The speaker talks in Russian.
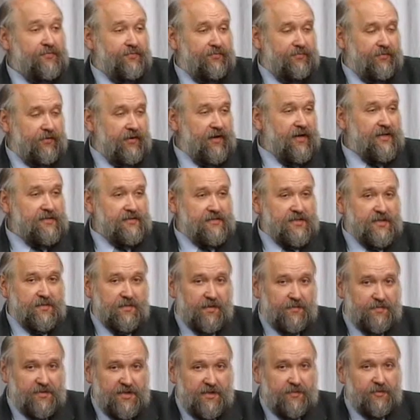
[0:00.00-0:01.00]
фраза
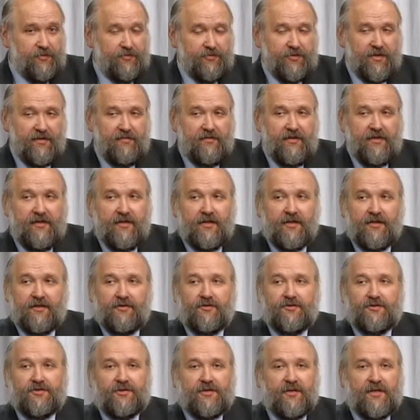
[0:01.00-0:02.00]
сама по себе удивительная
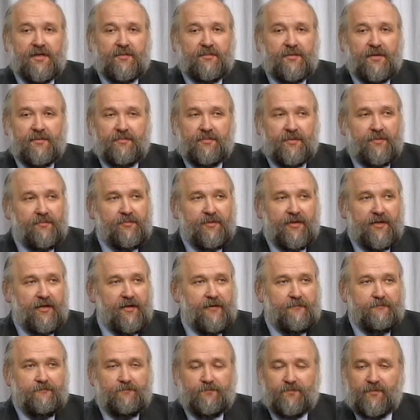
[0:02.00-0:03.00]
очень, она
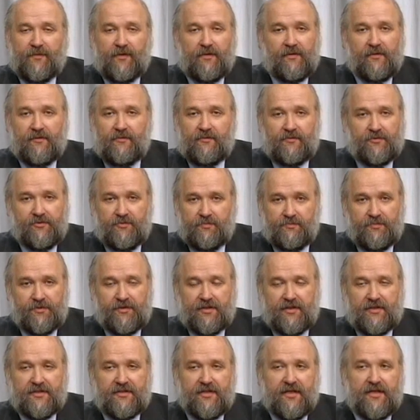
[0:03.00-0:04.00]
меня э, очень
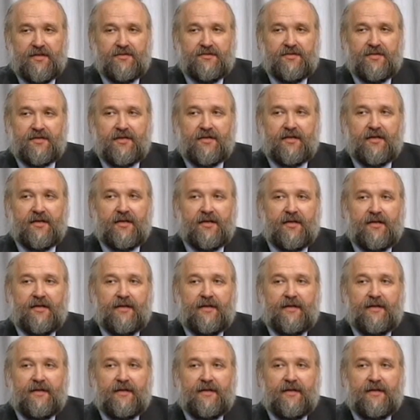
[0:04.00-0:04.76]
потрясает всегда,